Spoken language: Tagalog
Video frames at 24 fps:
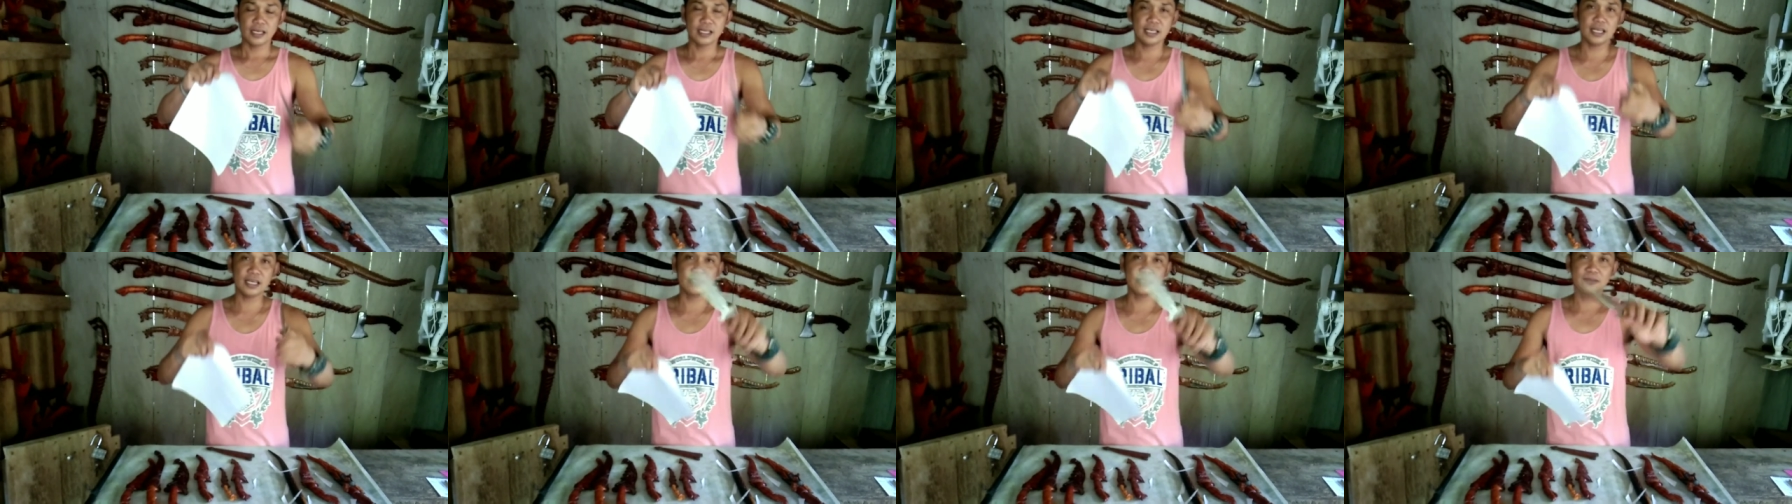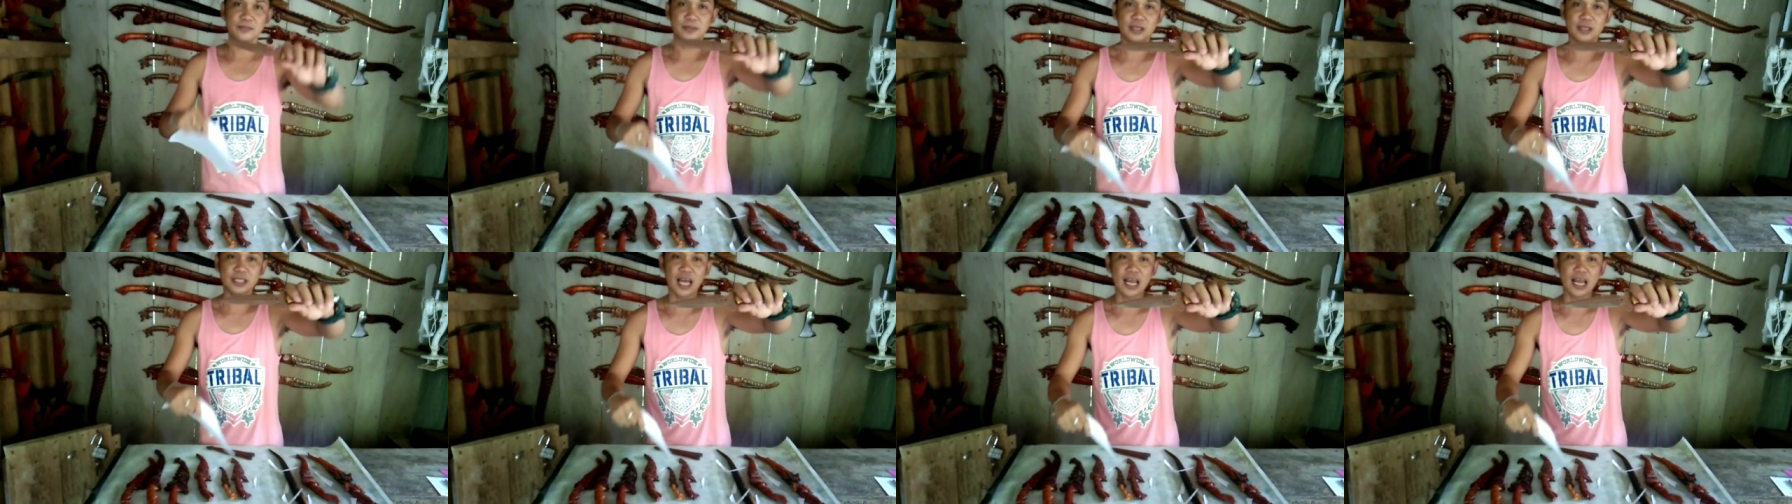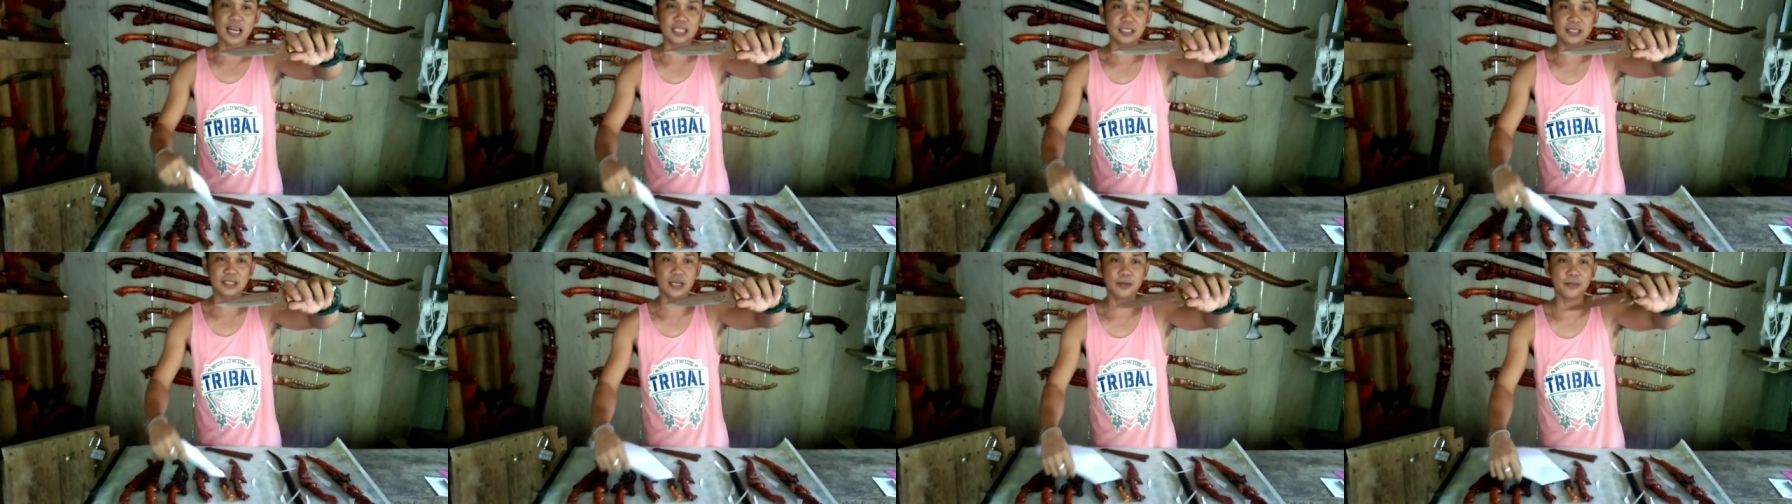Ayan,
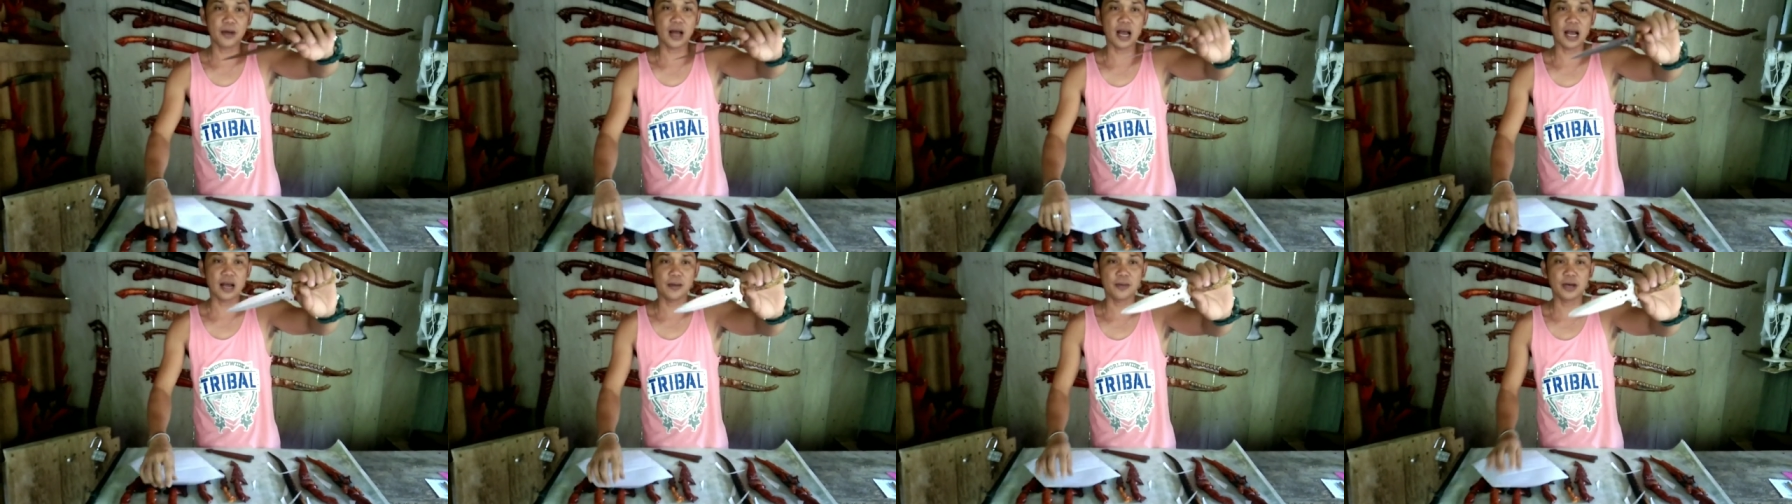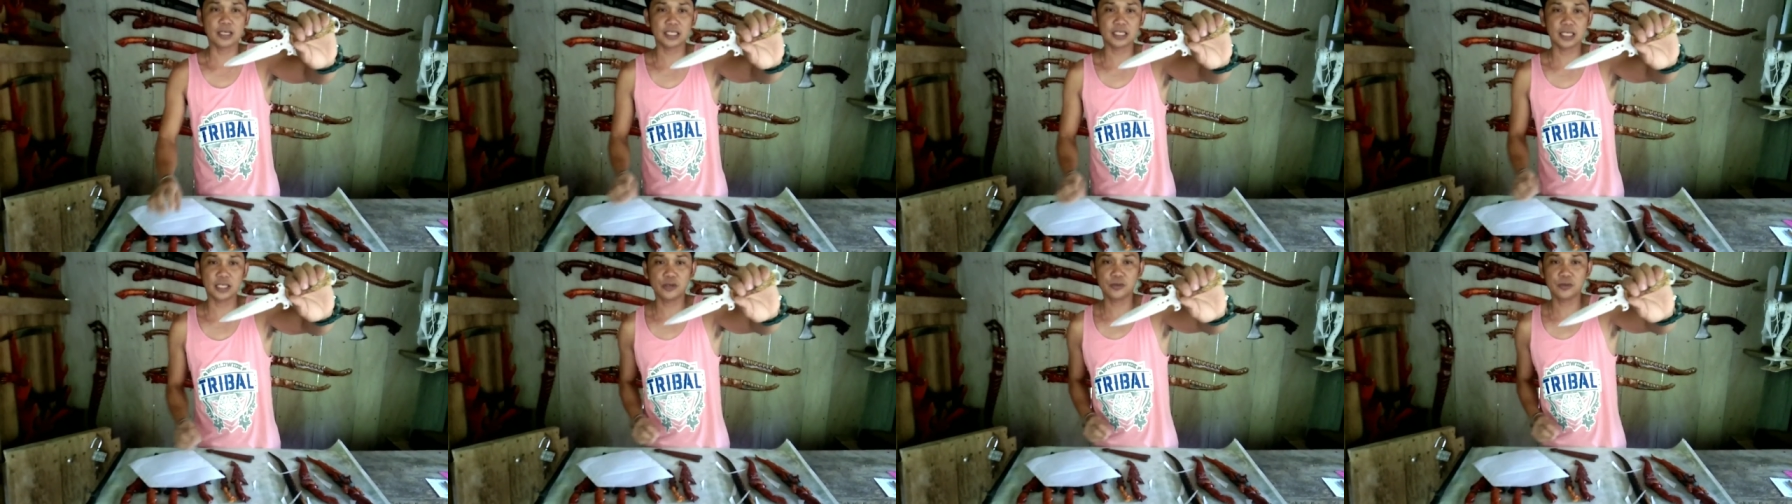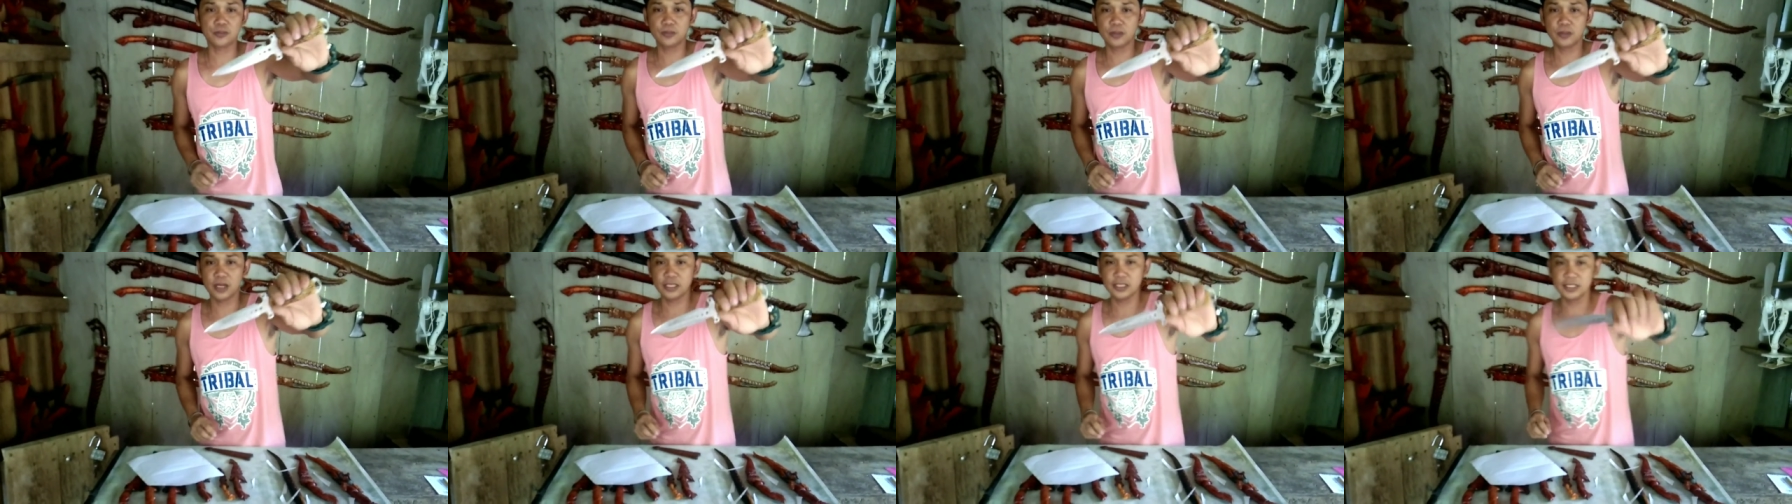matalas din mga kamaster
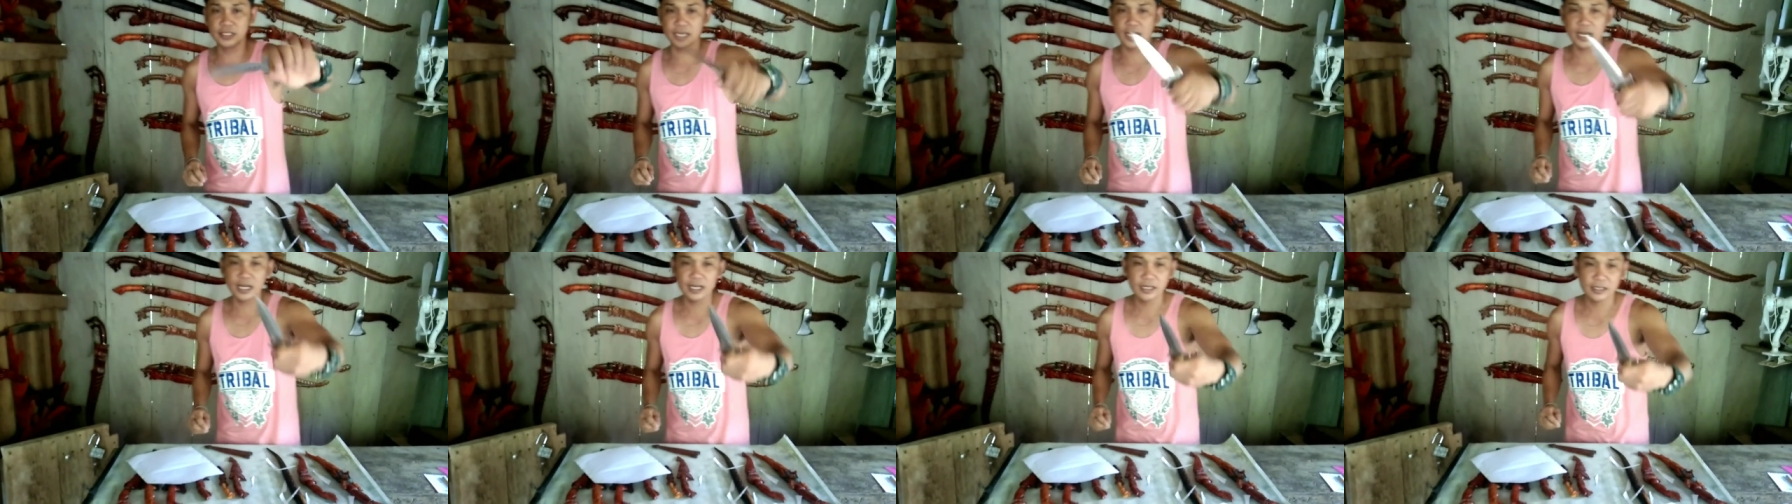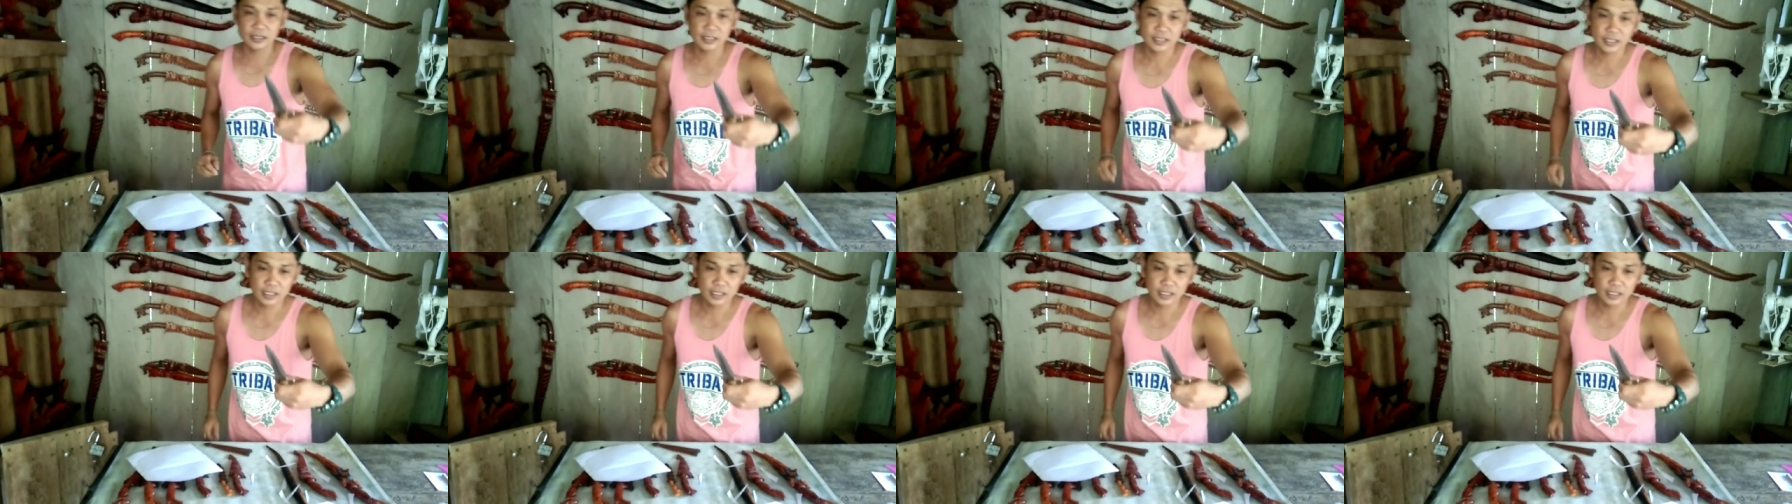yung blade niya.